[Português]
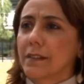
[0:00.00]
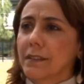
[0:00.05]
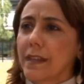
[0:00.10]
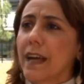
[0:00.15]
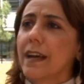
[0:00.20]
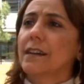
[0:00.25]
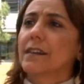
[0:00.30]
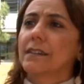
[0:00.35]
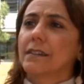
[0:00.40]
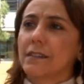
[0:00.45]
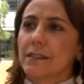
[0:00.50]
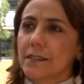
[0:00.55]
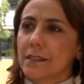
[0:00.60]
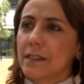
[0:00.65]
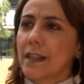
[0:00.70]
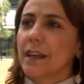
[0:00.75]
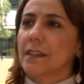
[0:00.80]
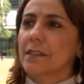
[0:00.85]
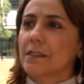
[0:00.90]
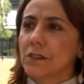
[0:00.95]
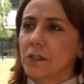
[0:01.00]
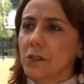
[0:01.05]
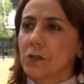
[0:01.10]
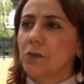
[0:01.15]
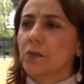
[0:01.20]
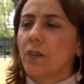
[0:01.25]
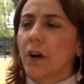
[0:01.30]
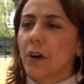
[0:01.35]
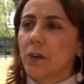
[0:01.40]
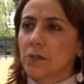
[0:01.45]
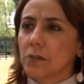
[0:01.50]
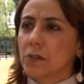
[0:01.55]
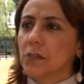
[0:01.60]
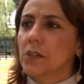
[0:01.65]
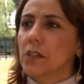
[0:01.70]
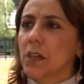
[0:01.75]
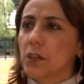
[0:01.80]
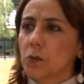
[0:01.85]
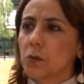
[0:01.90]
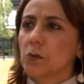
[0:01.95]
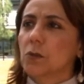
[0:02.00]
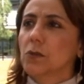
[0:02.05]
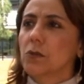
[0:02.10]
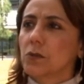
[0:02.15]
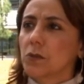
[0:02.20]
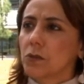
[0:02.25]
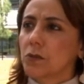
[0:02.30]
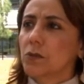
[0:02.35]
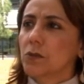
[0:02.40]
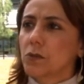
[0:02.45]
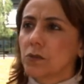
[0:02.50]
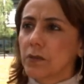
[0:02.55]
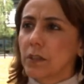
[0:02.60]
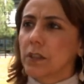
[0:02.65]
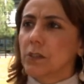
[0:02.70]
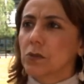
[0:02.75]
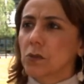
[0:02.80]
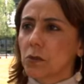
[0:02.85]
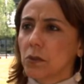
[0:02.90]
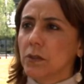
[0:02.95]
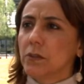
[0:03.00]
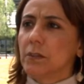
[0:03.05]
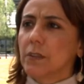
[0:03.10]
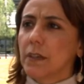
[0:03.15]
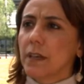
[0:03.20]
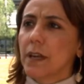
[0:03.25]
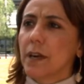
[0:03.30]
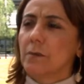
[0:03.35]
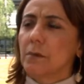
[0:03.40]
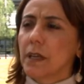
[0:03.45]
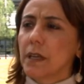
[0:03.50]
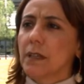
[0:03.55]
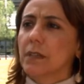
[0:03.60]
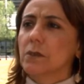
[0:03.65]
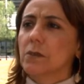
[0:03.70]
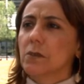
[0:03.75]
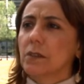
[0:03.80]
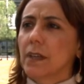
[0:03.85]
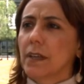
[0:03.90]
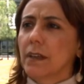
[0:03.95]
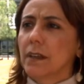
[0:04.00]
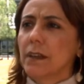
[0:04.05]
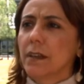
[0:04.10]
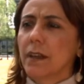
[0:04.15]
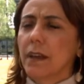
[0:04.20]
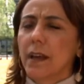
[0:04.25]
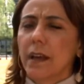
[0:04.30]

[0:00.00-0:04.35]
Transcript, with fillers: décadas e décadas de falta de recursos no setor de saneamento, né?